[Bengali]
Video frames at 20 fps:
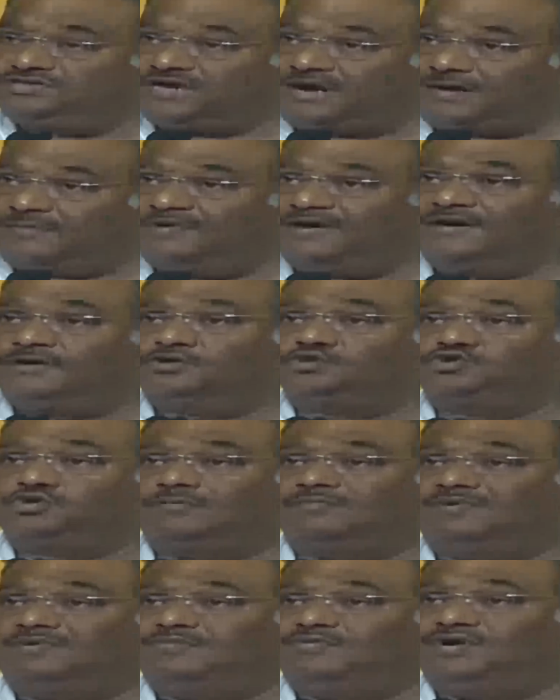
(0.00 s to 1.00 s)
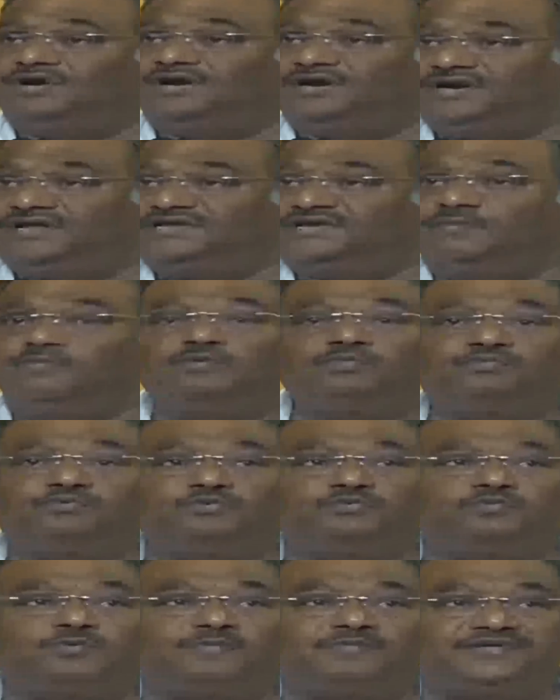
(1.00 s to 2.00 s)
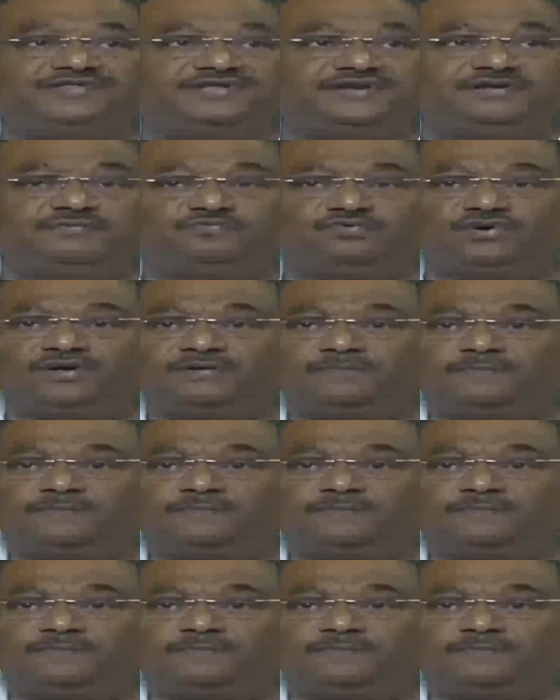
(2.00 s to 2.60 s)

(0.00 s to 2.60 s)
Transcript: ঝামেলারও সম্ভাবনা নেই যেমন পূর্ব মেদিনীপুরে